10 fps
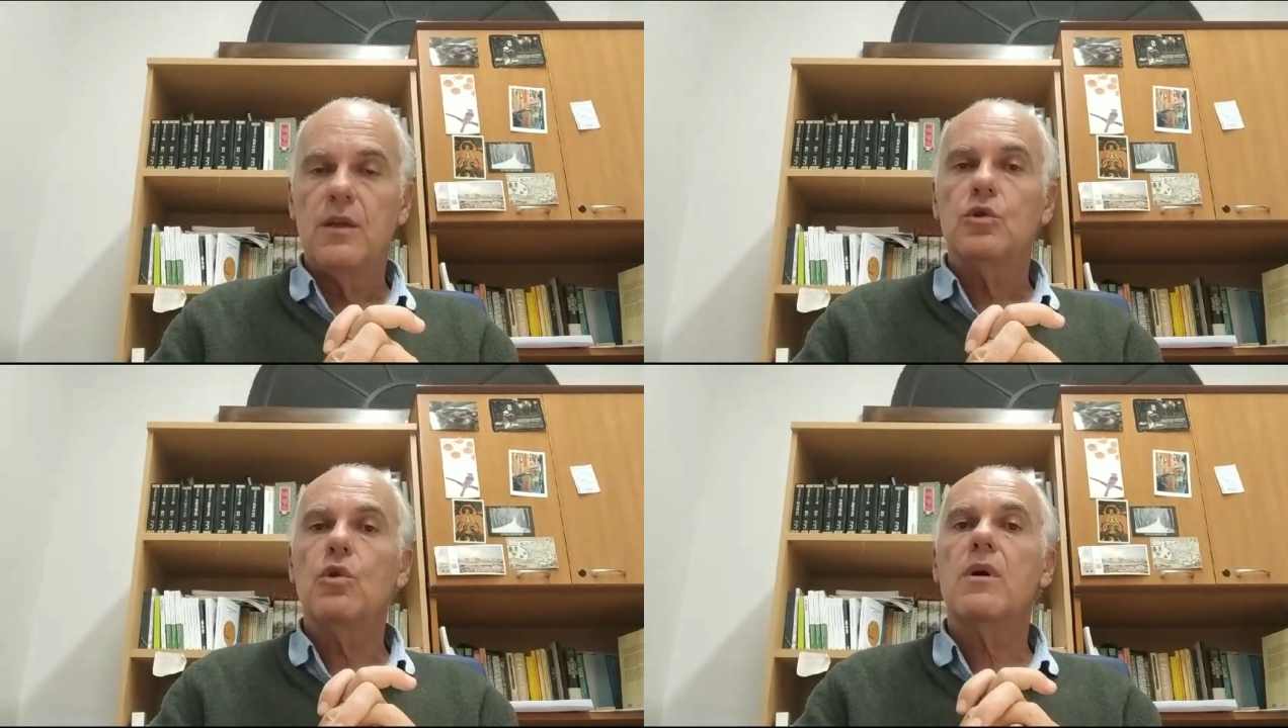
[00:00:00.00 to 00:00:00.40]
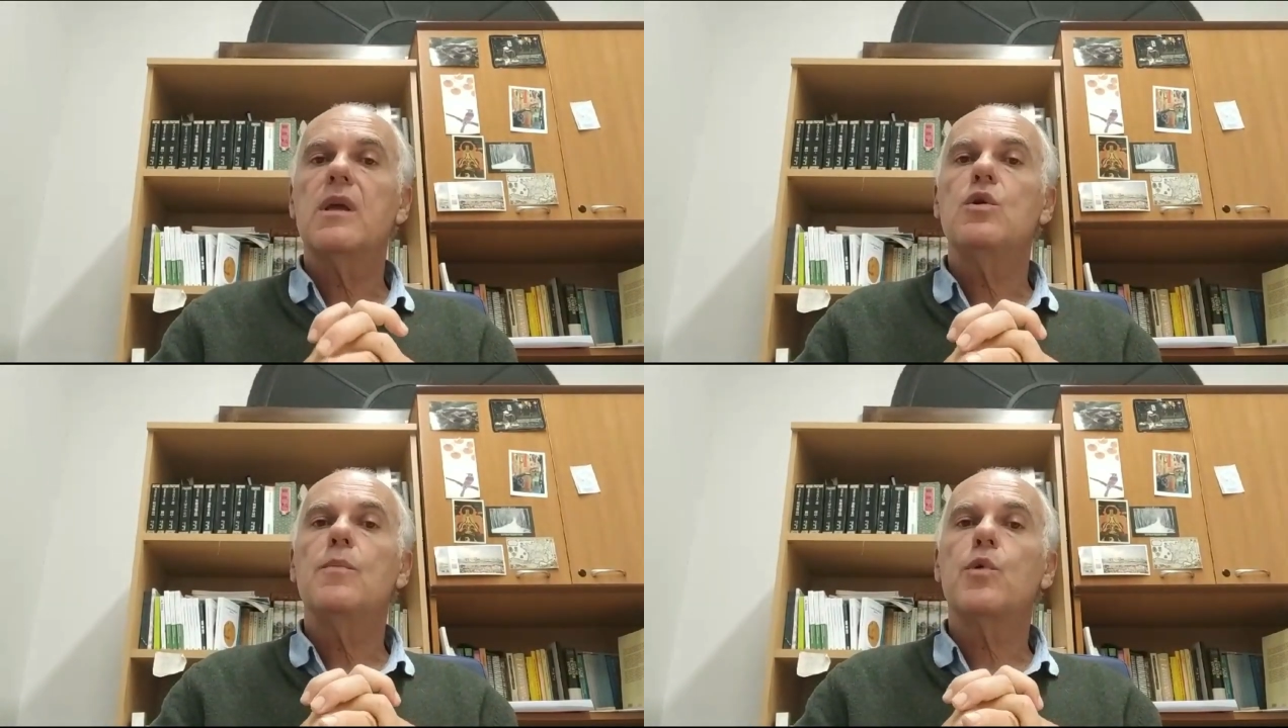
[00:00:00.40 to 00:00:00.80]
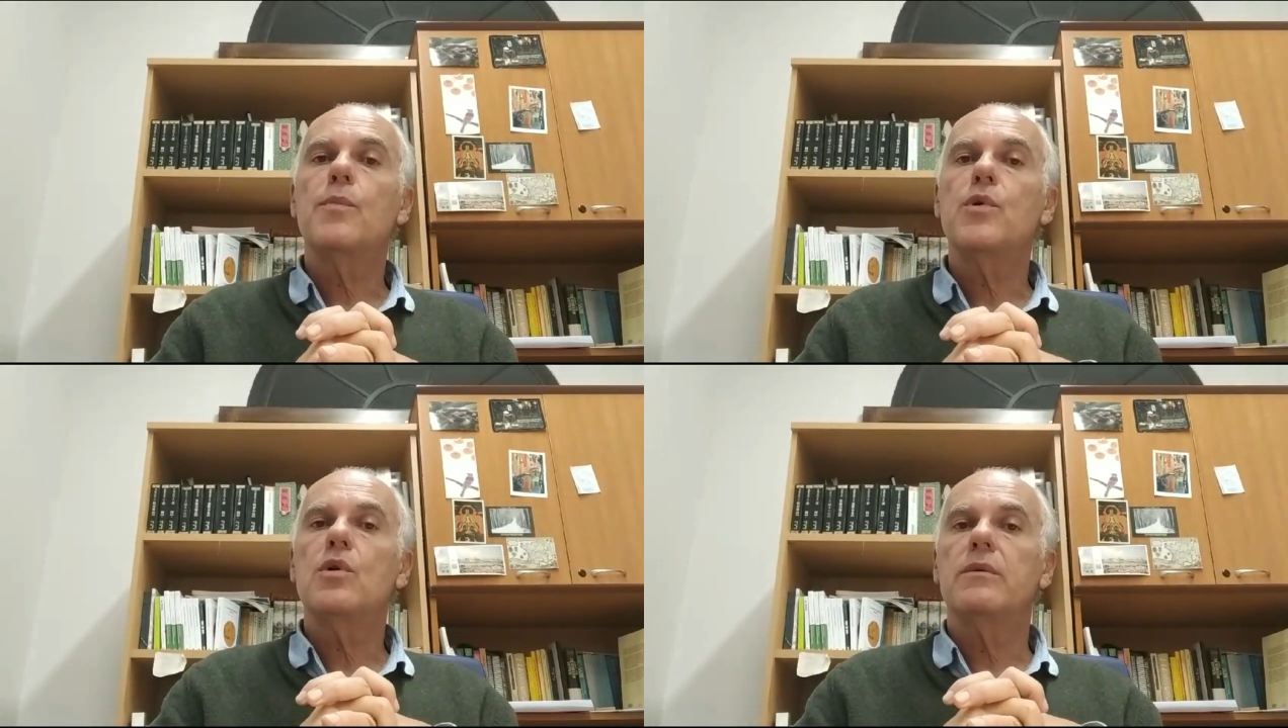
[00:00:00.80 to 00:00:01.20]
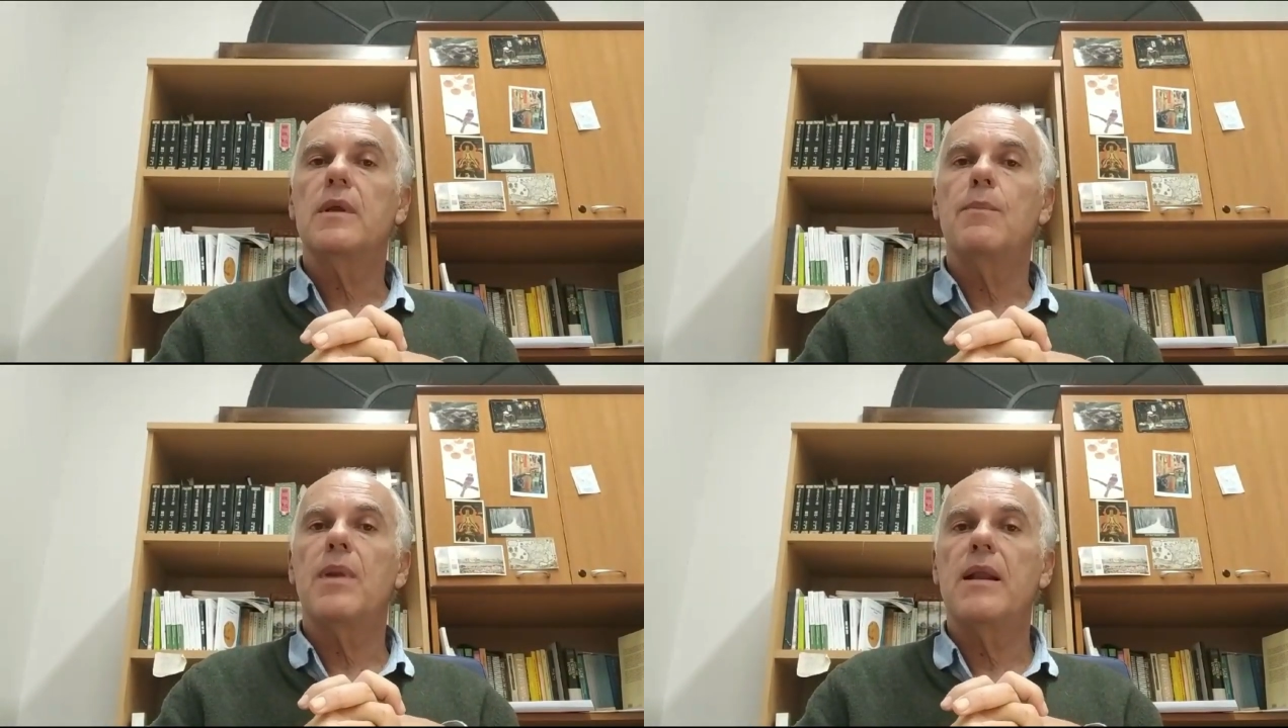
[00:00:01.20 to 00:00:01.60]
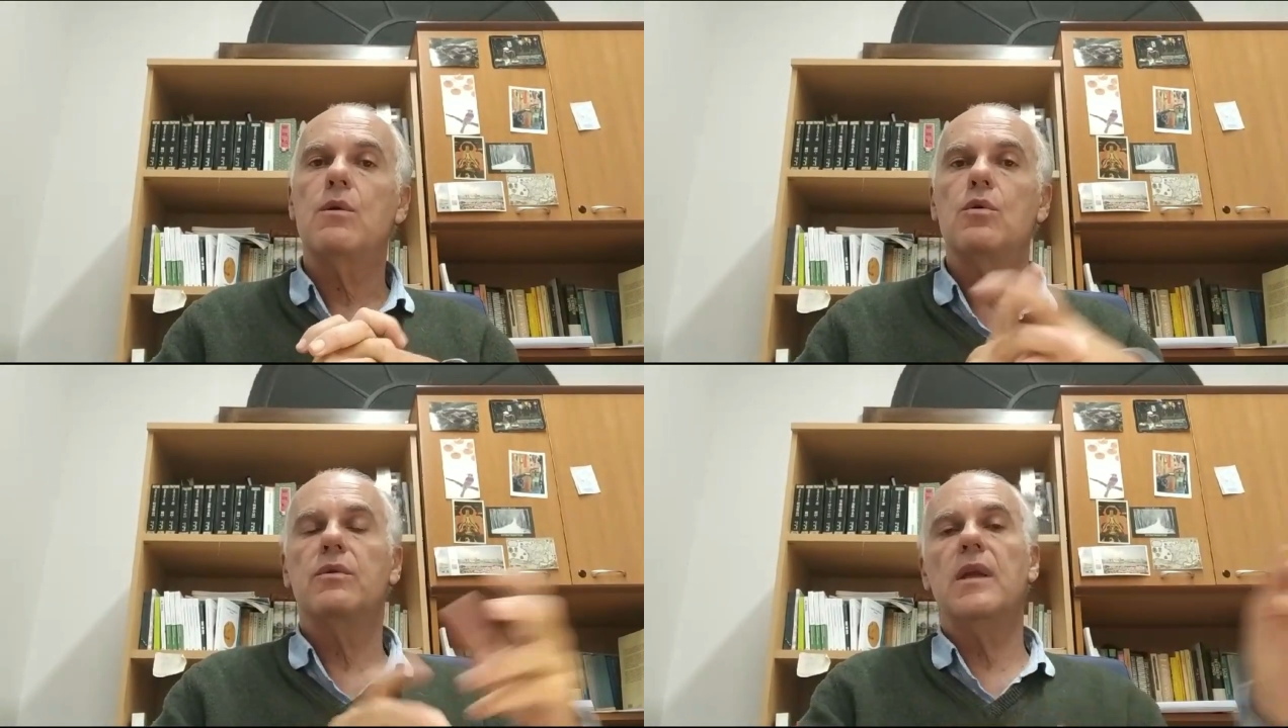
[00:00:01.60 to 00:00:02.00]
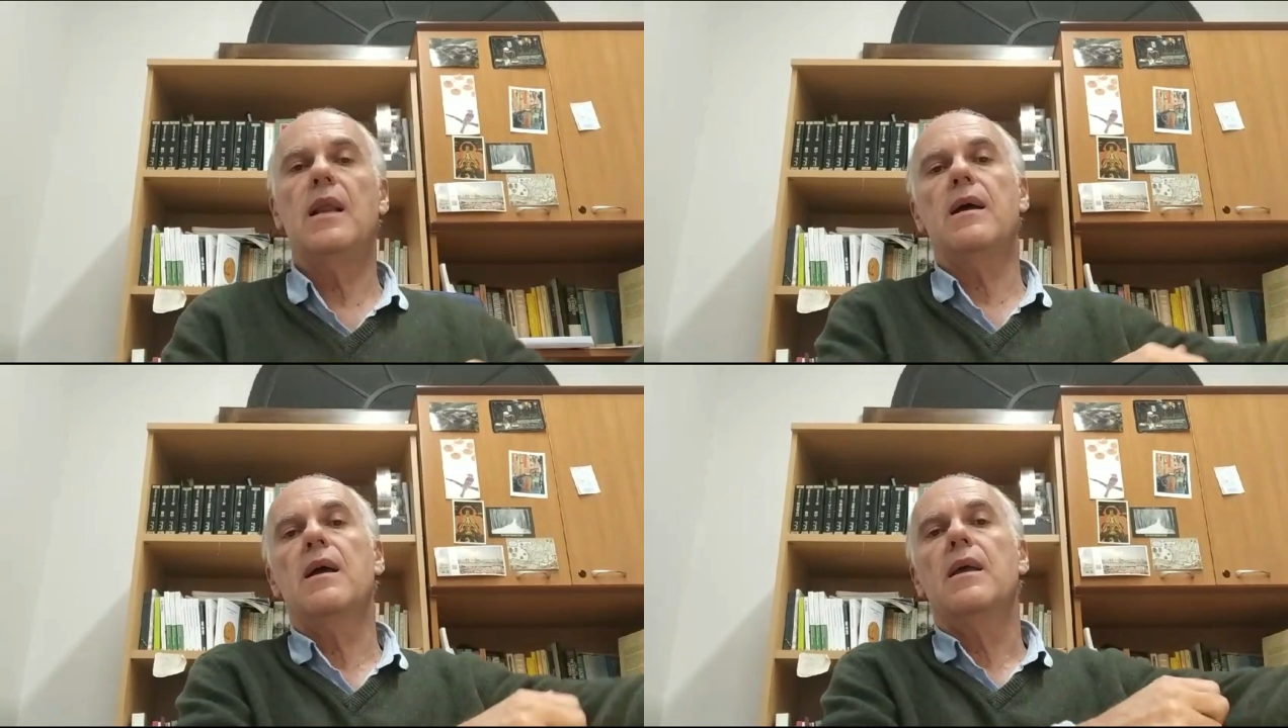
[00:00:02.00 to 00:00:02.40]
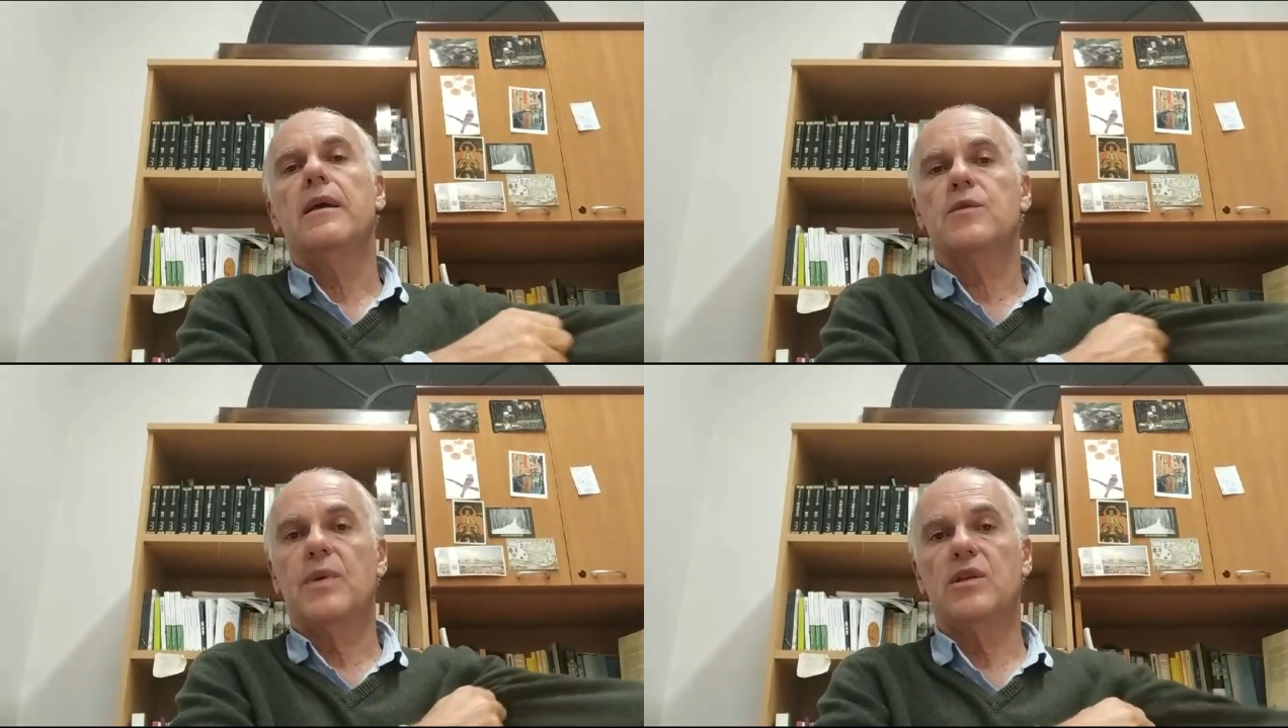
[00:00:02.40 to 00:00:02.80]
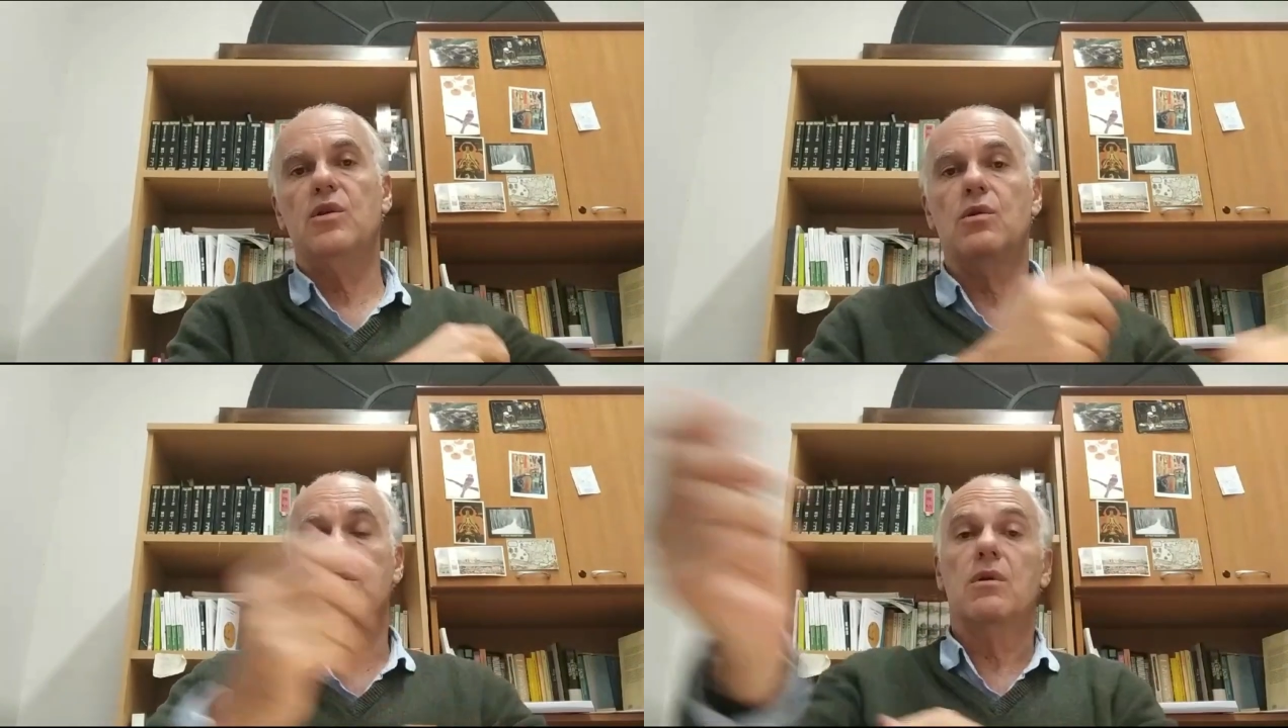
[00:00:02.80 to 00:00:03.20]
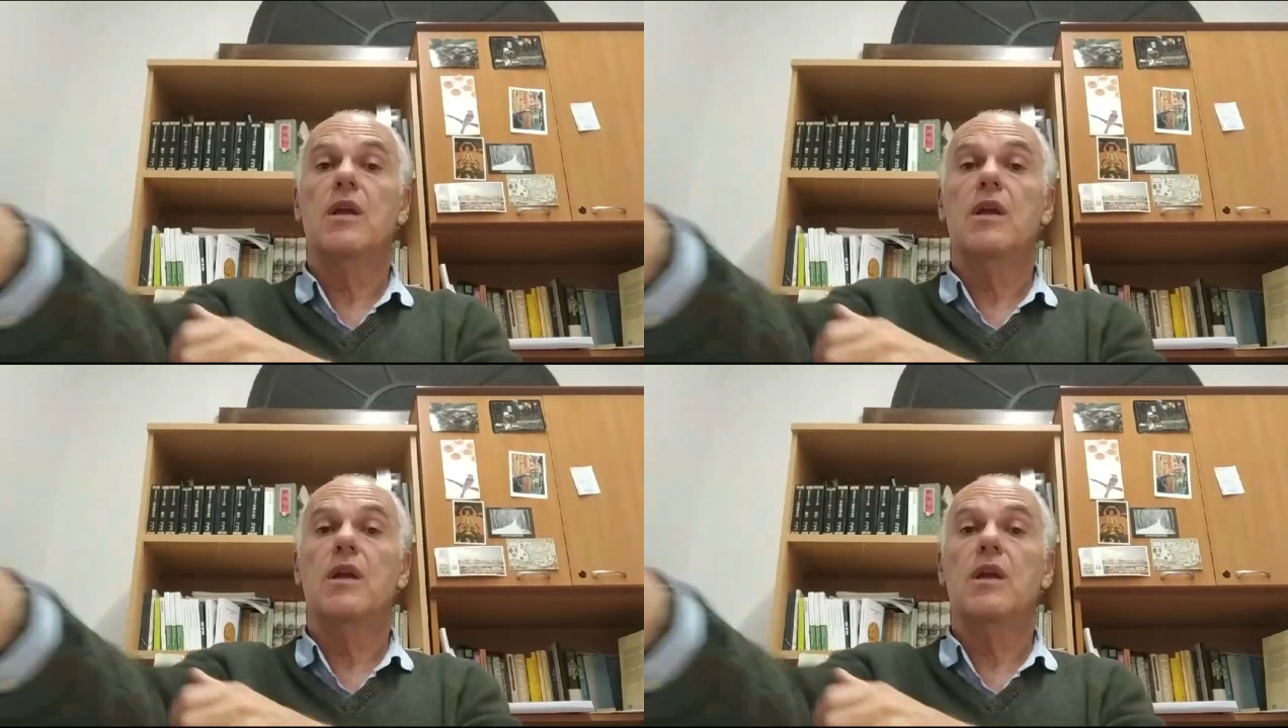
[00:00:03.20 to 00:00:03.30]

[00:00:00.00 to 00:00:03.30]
todo aquello propio del plano de la expresión,